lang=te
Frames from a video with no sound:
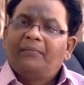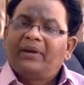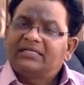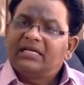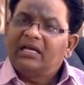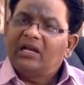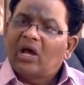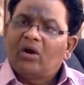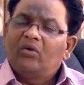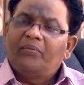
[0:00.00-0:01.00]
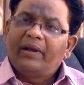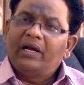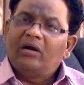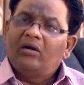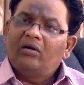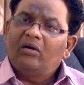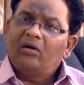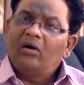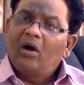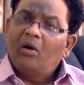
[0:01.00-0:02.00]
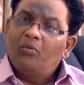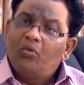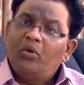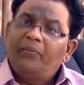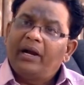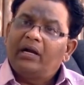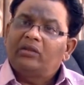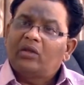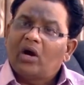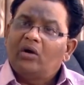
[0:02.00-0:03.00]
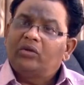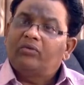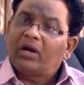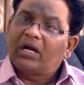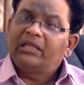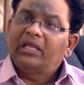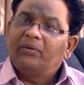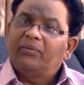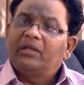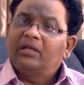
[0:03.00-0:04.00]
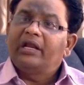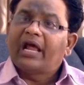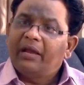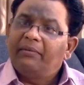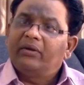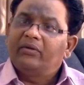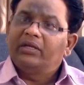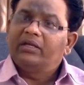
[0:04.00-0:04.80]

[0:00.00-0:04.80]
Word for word: ప్రసంగి నాలుగు పన్నెండులో మూడు పేట్ల తాడు త్వరగా తెగిపోదని రాయబడి ఉంది